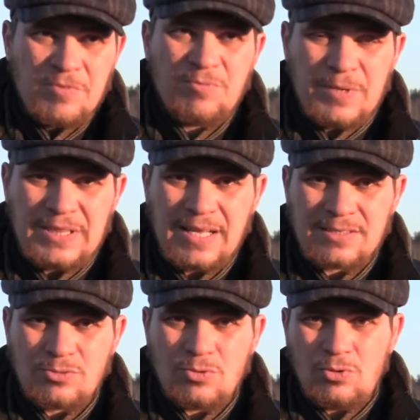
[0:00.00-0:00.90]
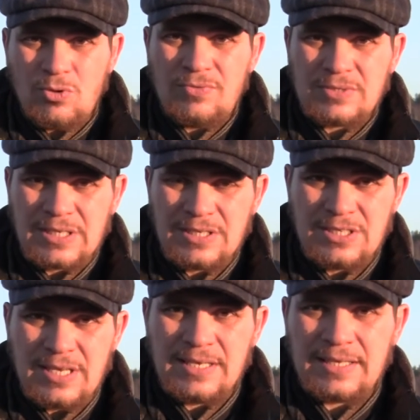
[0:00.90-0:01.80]
в 15.00
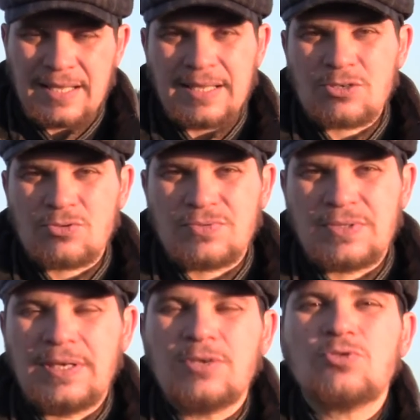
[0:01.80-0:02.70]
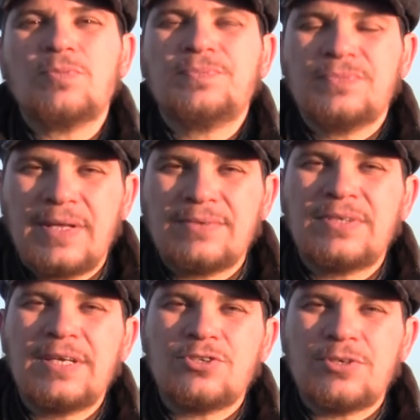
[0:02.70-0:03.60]
воскресенье на нашу встречу. До
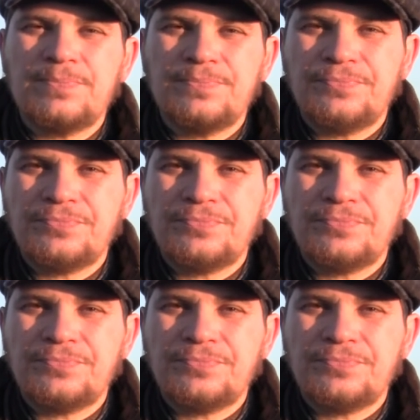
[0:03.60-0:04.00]
встречи.